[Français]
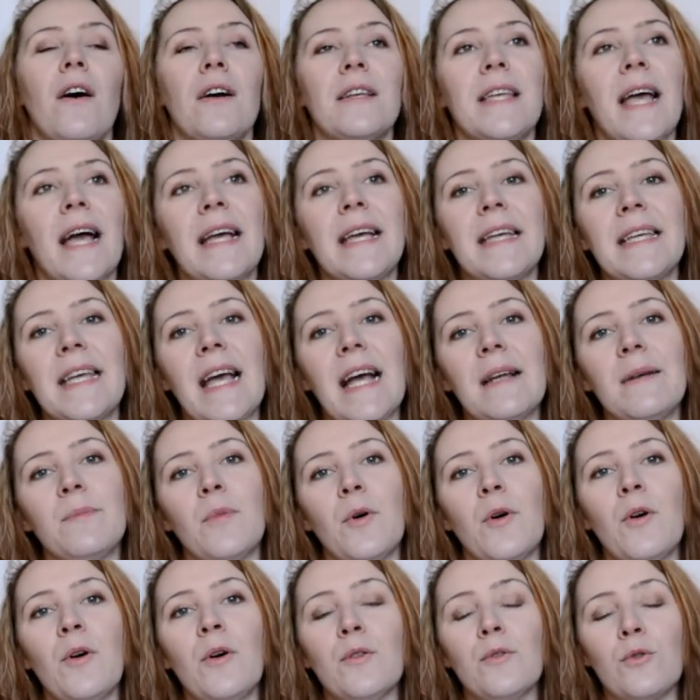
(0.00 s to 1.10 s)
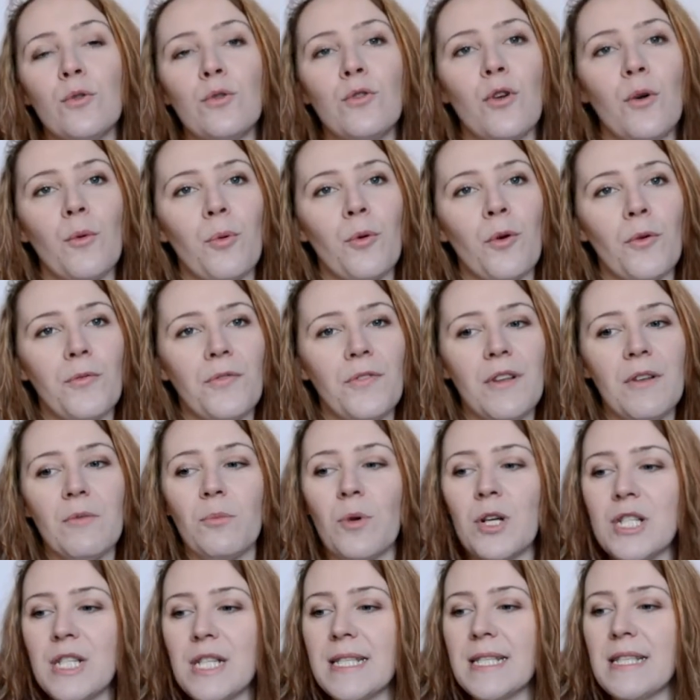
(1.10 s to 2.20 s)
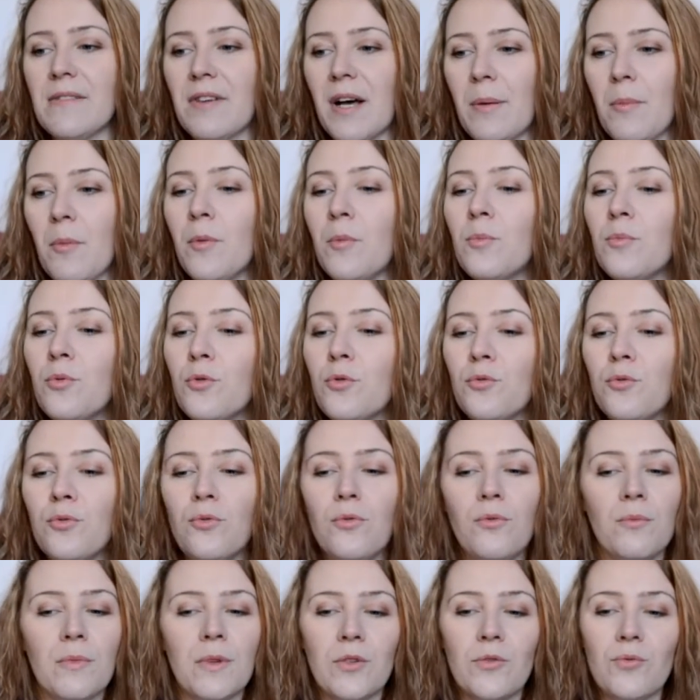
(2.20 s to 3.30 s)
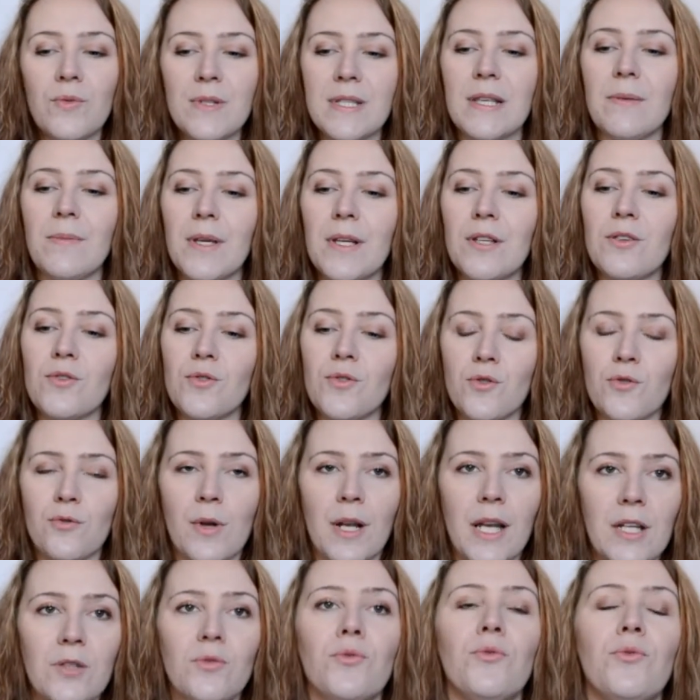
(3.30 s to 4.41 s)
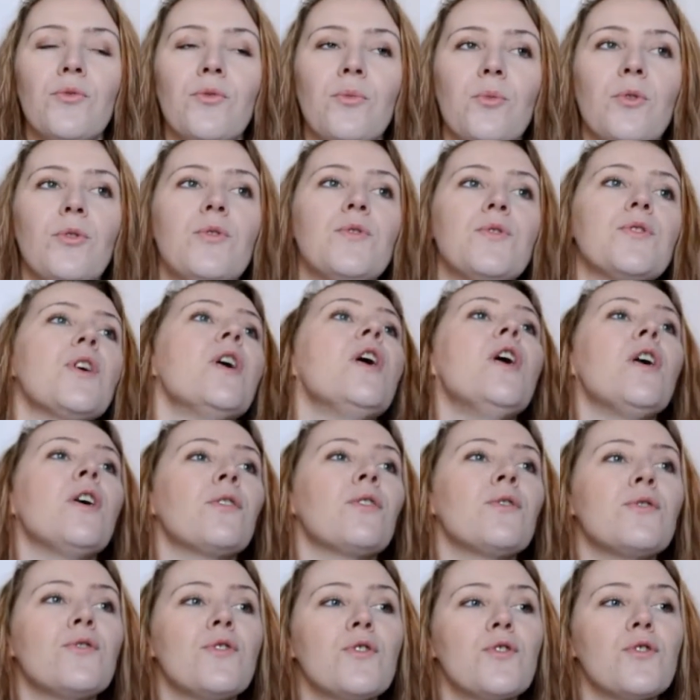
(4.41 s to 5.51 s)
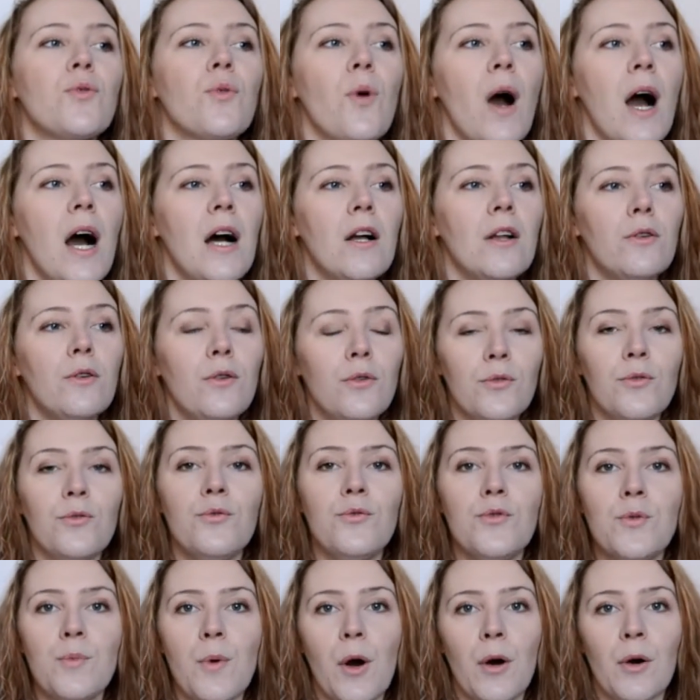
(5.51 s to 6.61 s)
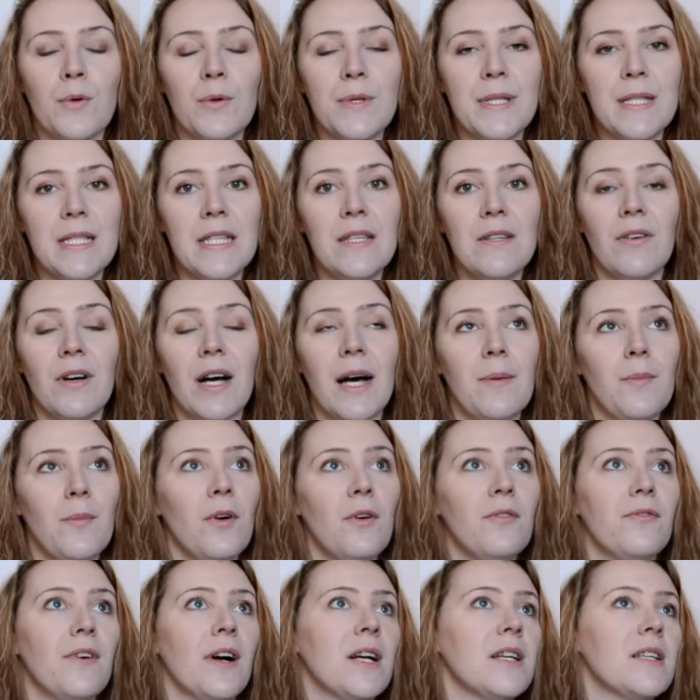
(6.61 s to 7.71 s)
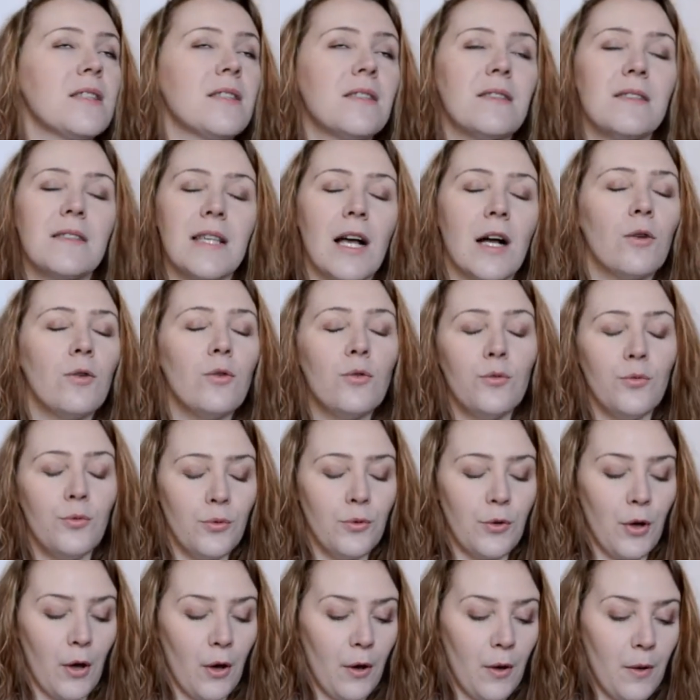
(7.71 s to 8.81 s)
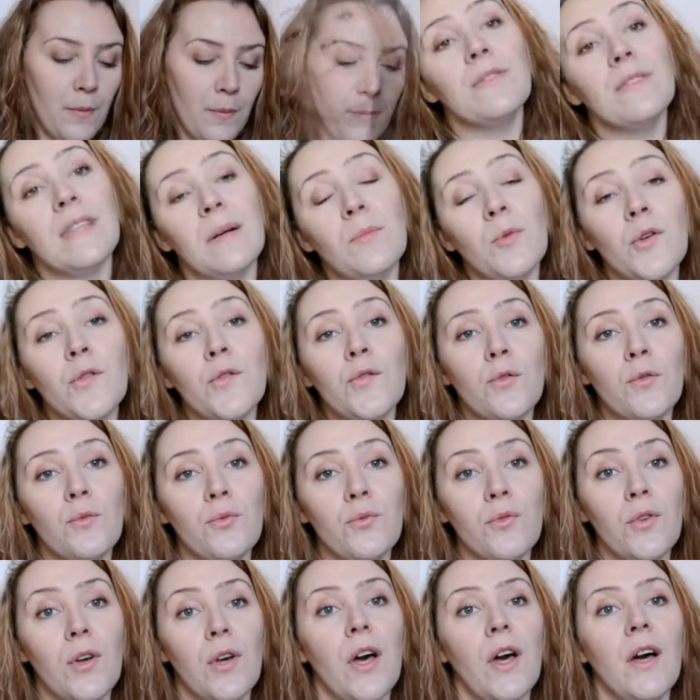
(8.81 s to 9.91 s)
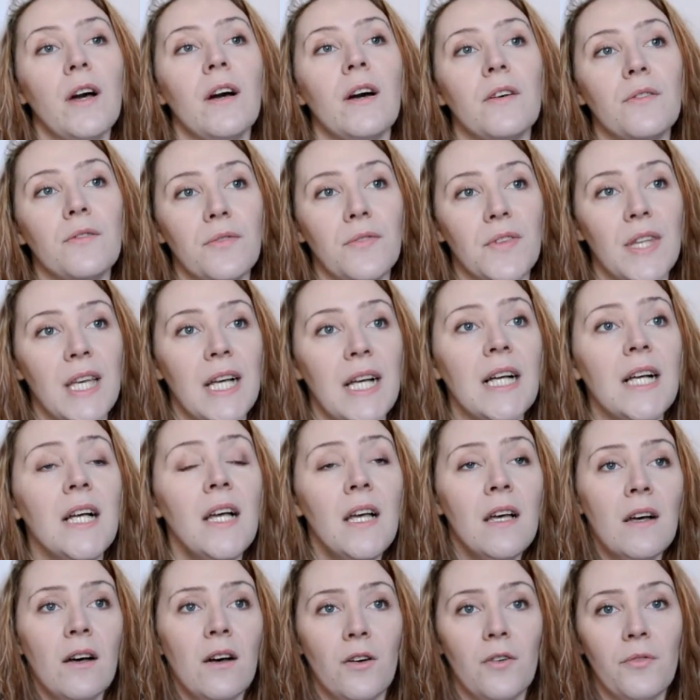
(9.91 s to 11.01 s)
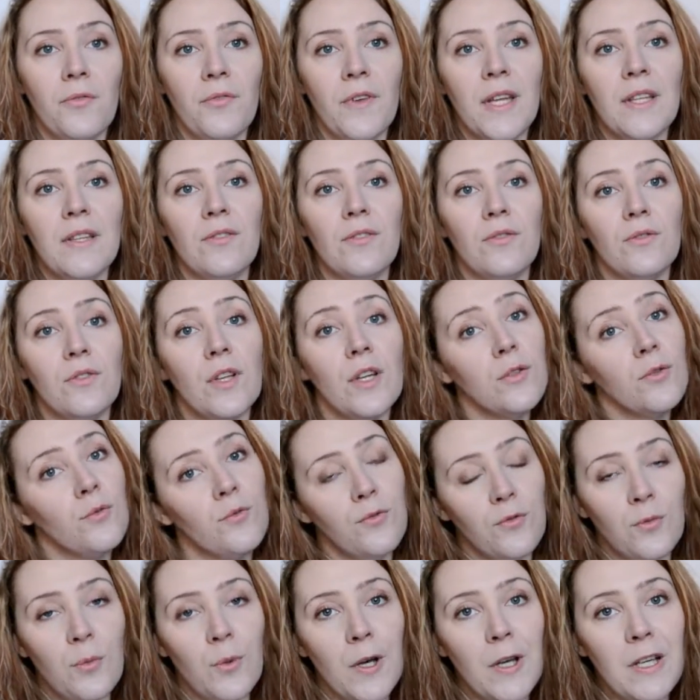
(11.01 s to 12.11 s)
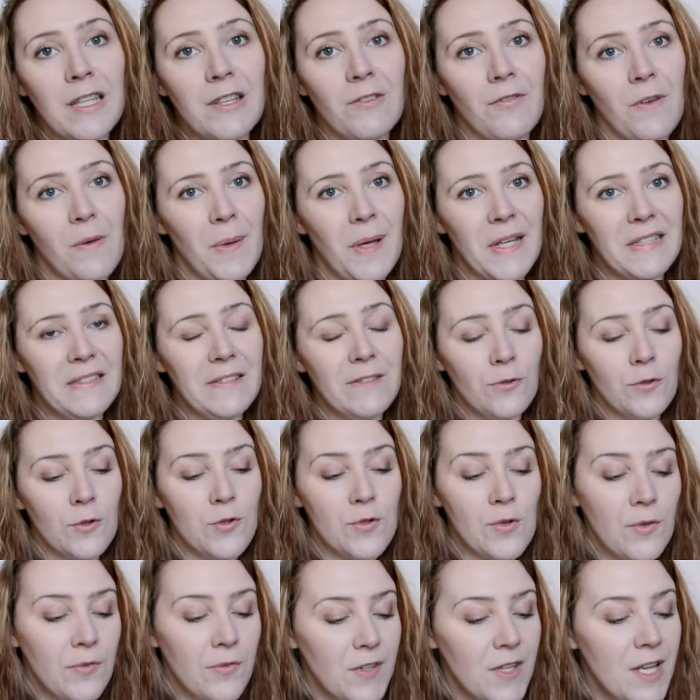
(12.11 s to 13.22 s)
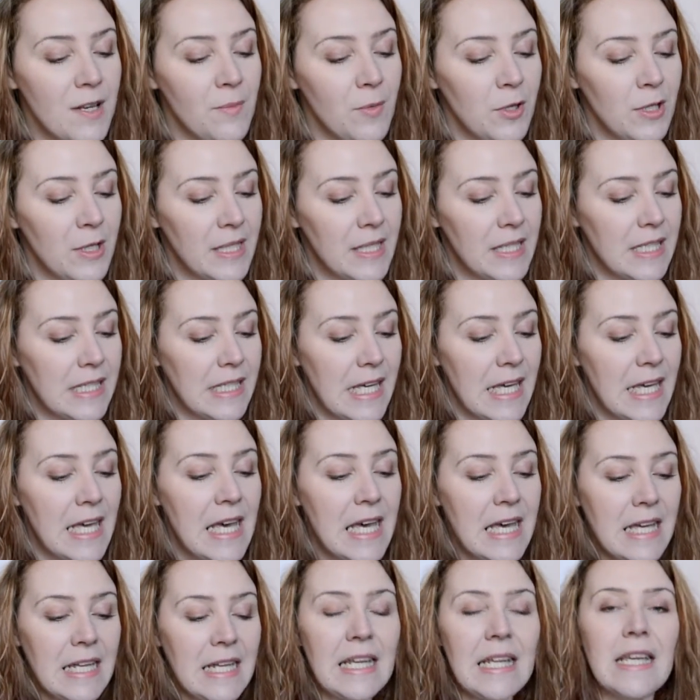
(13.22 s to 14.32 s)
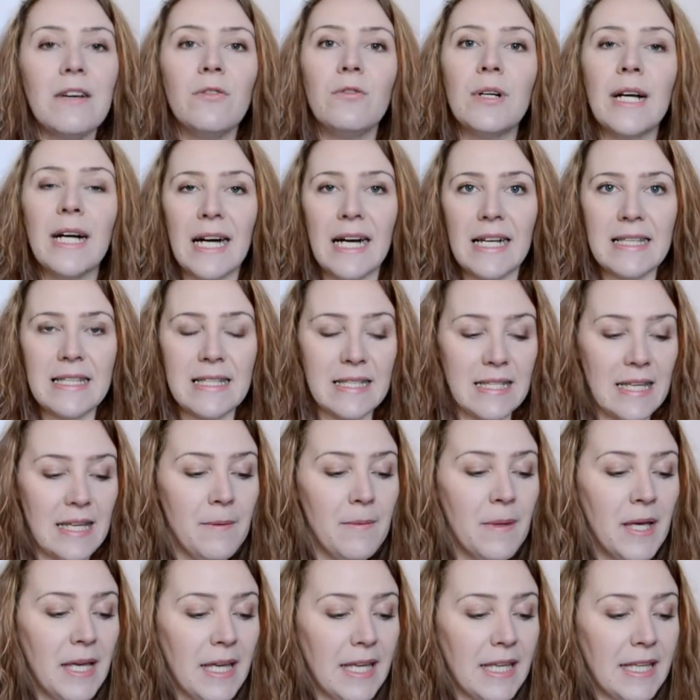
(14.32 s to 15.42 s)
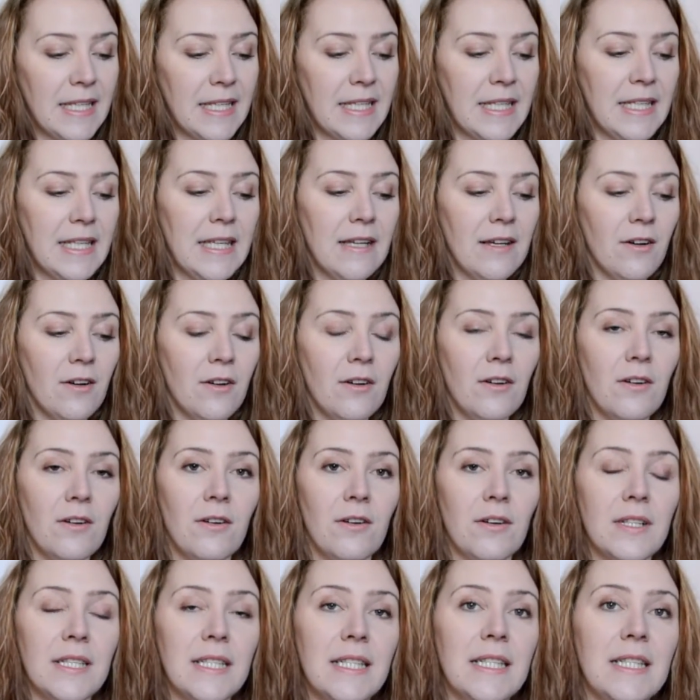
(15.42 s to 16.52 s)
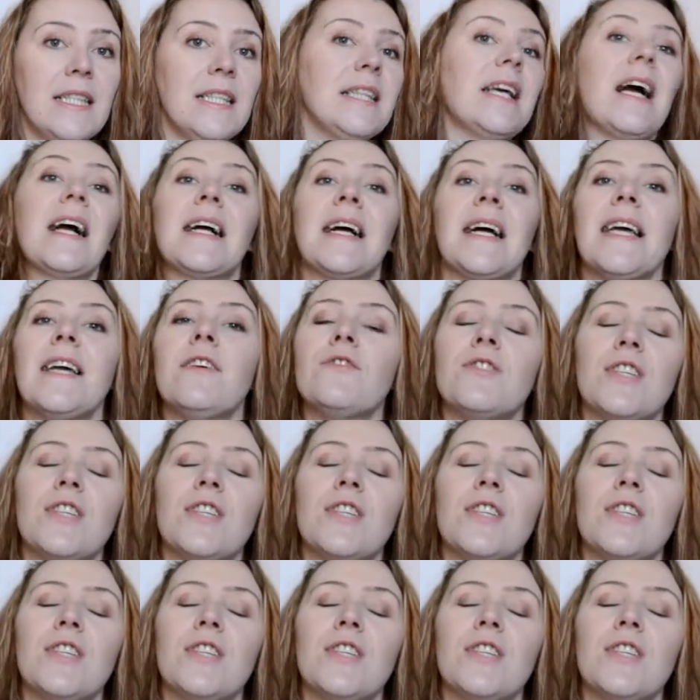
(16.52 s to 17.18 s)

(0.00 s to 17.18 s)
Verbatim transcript: Il y a également d'autres profils, moi je les ai vraiment beaucoup mais tous aimés, que ce soit la youtubeuse, que ce soit le youtubeur aussi, vraiment enfin c'est un gros coup de cœur. Notamment ce coup de cœur vient en fait d'un youtubeur qui fait partie de ce film qui est Léo Grasset et qui qui a créé une